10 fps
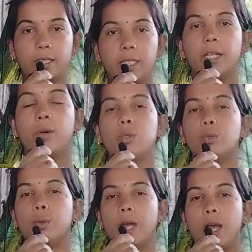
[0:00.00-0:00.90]
हैं और
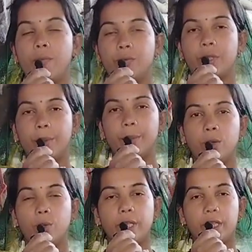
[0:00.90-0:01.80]
सोडा हफ्ते में
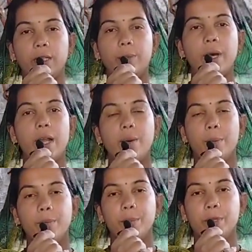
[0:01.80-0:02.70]
दो या तीन बार आप
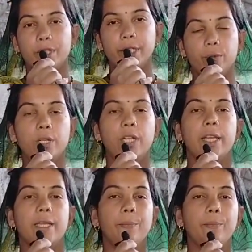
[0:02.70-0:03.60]
अपनी बछड़ी को
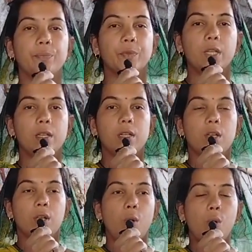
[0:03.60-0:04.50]
खिलाइए
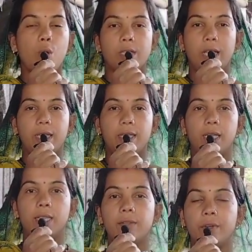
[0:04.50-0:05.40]
और साथ साथ
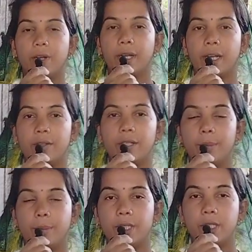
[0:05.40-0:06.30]
लीवर टॉनिक ये
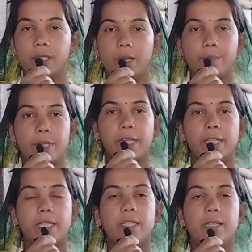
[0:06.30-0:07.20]
भी चीज़ें आप चलने
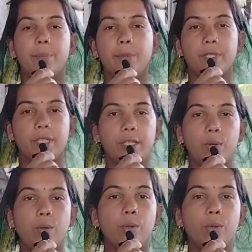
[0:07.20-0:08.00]
दीजिए अपनी बछड़ी को